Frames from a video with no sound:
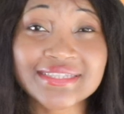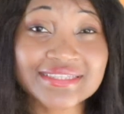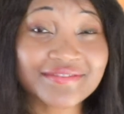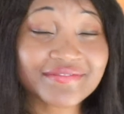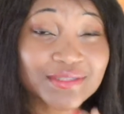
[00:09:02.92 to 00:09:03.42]

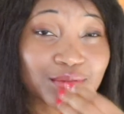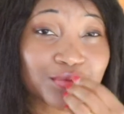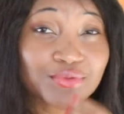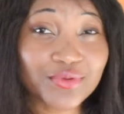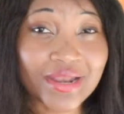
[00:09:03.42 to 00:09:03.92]
des
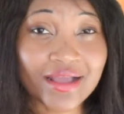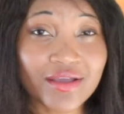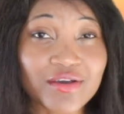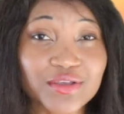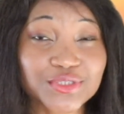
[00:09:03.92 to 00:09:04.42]
infections de la
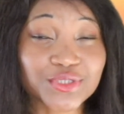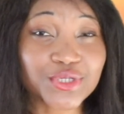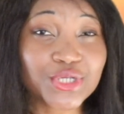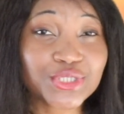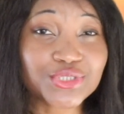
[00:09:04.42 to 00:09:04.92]

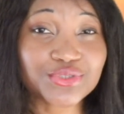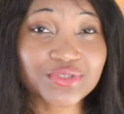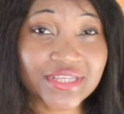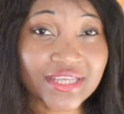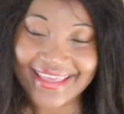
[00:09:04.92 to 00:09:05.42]
gorge, du
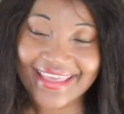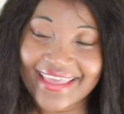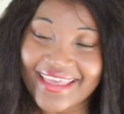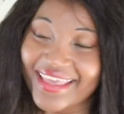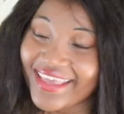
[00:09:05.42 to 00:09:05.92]
nez
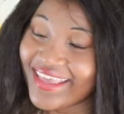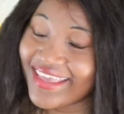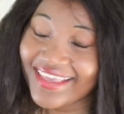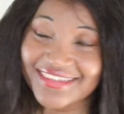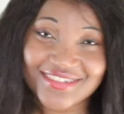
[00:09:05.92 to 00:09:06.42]

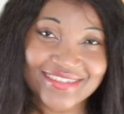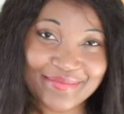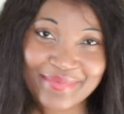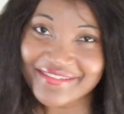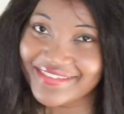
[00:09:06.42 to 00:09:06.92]
et j'en
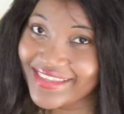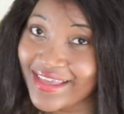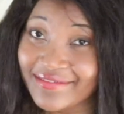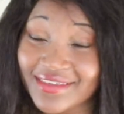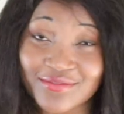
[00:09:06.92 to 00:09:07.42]
ai pas
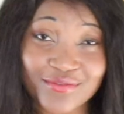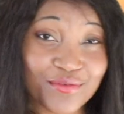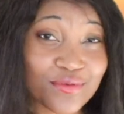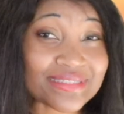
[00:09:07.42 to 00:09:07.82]
fini avec vous.